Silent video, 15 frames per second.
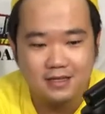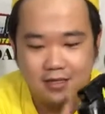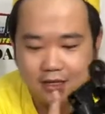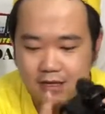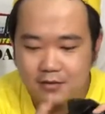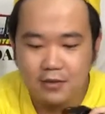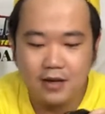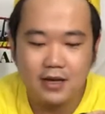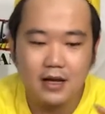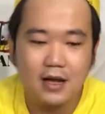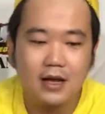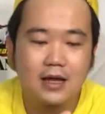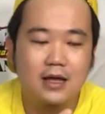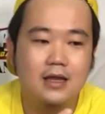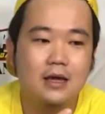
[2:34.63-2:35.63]
Jadi bagi
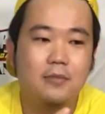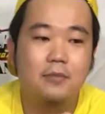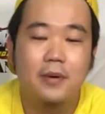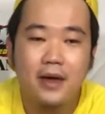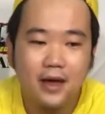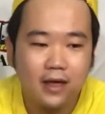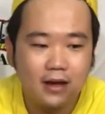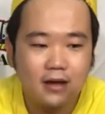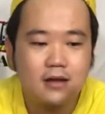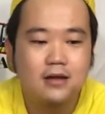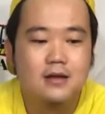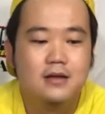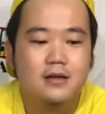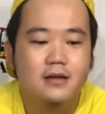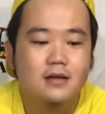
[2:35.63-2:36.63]
kalian yang pengen
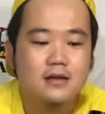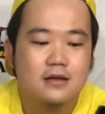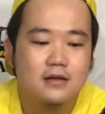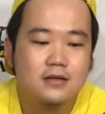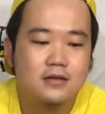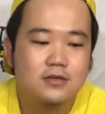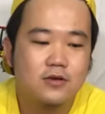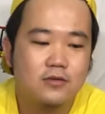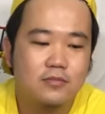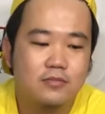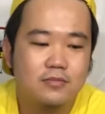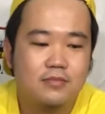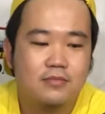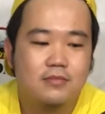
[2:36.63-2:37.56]
sok